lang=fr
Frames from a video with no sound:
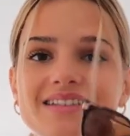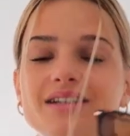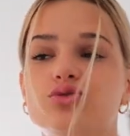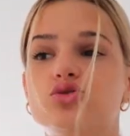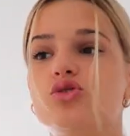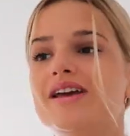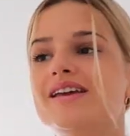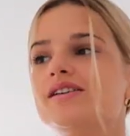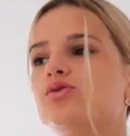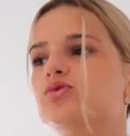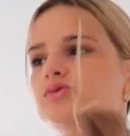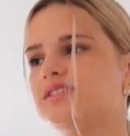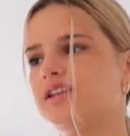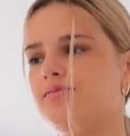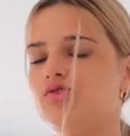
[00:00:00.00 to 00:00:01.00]
il y a du soleil
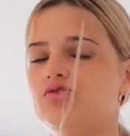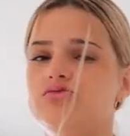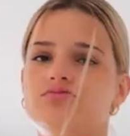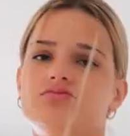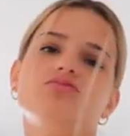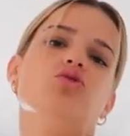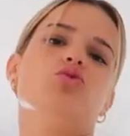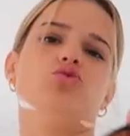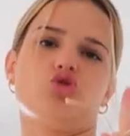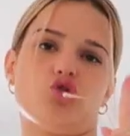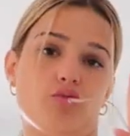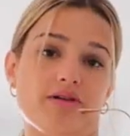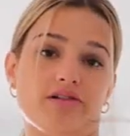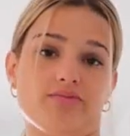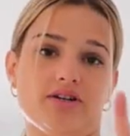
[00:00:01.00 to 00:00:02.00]
constamment on ne
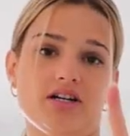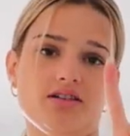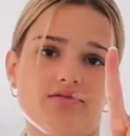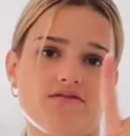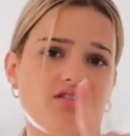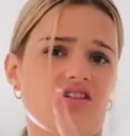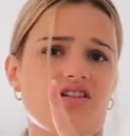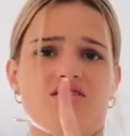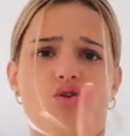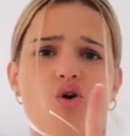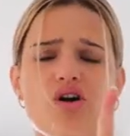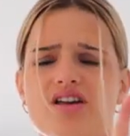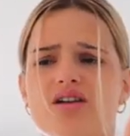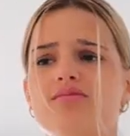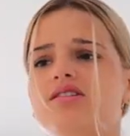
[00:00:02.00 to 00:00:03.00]
se plaint pas, c'est
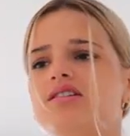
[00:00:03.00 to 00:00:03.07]
incroyable.